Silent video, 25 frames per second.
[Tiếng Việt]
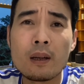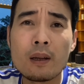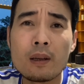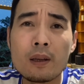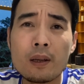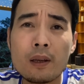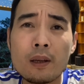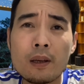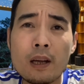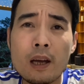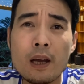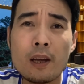
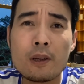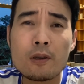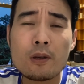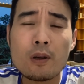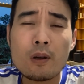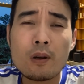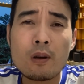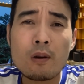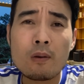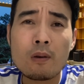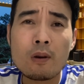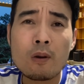thì để cho
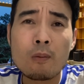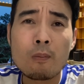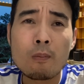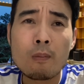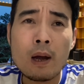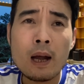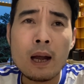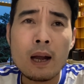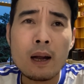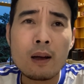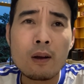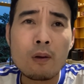cộng đồng
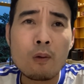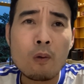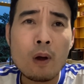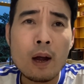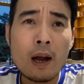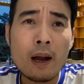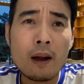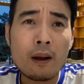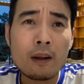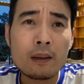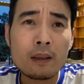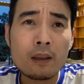mạng ở
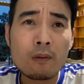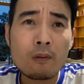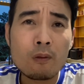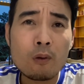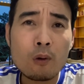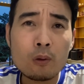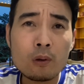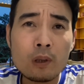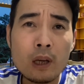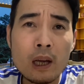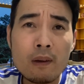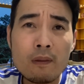ngoài người ta
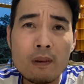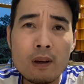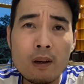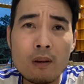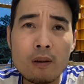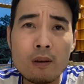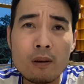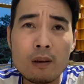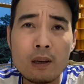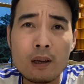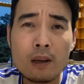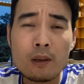vỗ tay vào
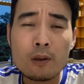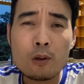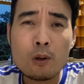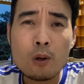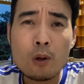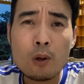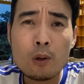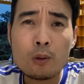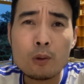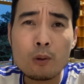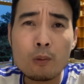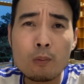là
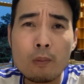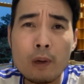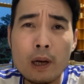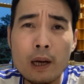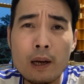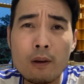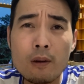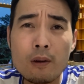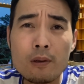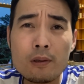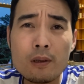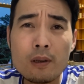cho chúng mày
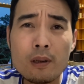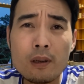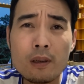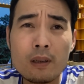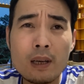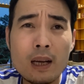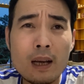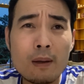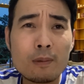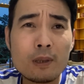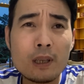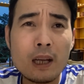gọi cho là
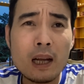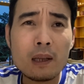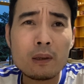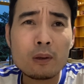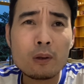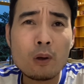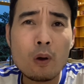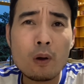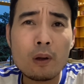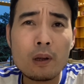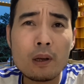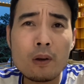làm sáng
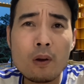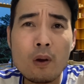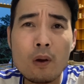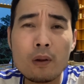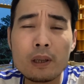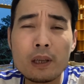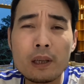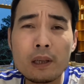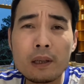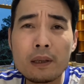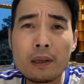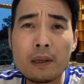tỏ thế nọ
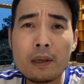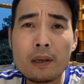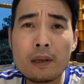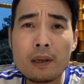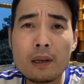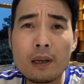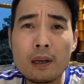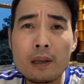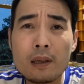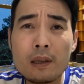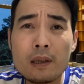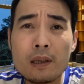thế kia
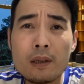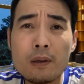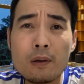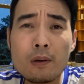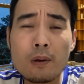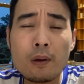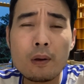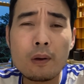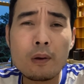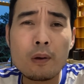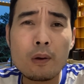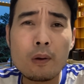là ý
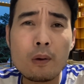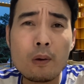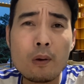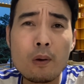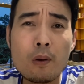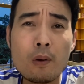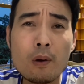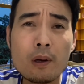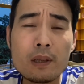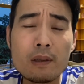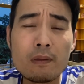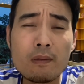của của
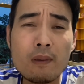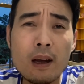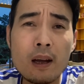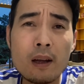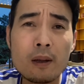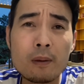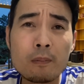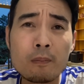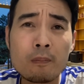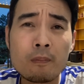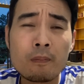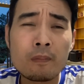cô là như vậy
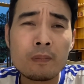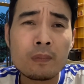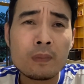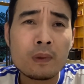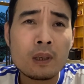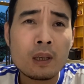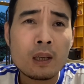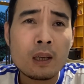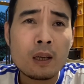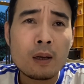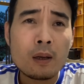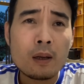
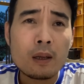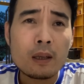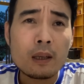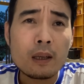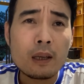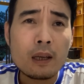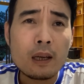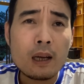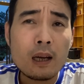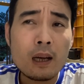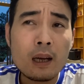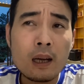
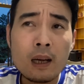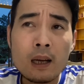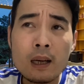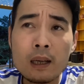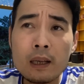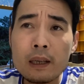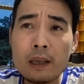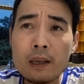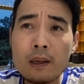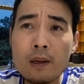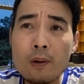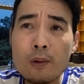thì à,
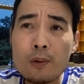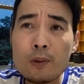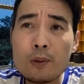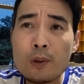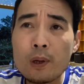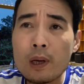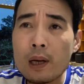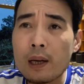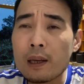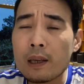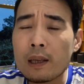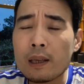cái câu
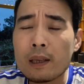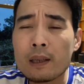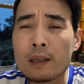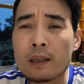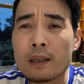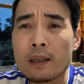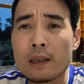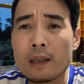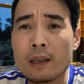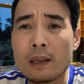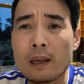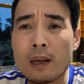chuyện ấy
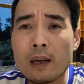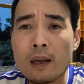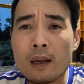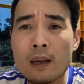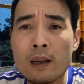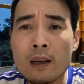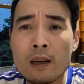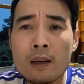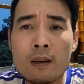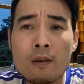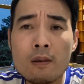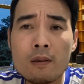thì
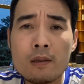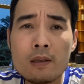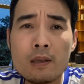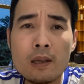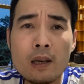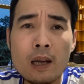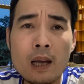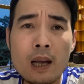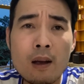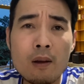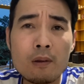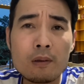à, nó như
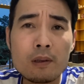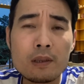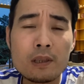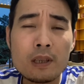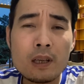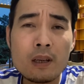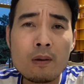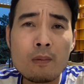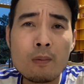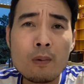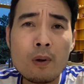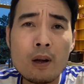nào thì
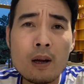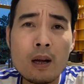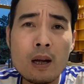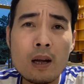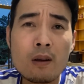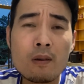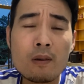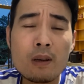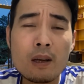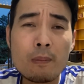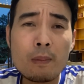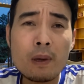chắc có mọi người
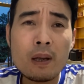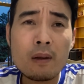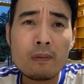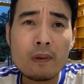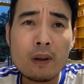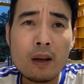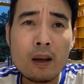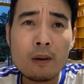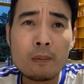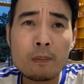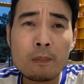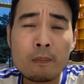cũng đã biết phải
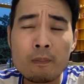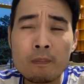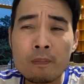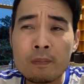không